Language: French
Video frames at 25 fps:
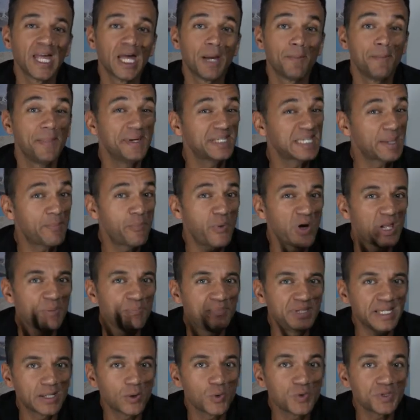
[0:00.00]
Mais ça peut être
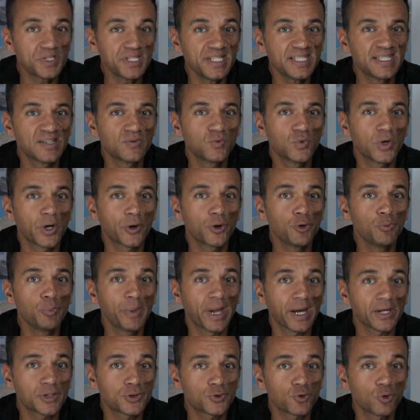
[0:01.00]
bien aussi d'avoir une
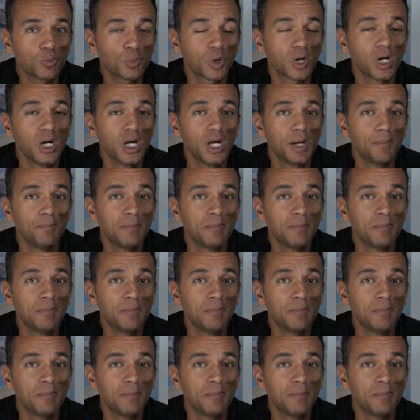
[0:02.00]
mer sombre,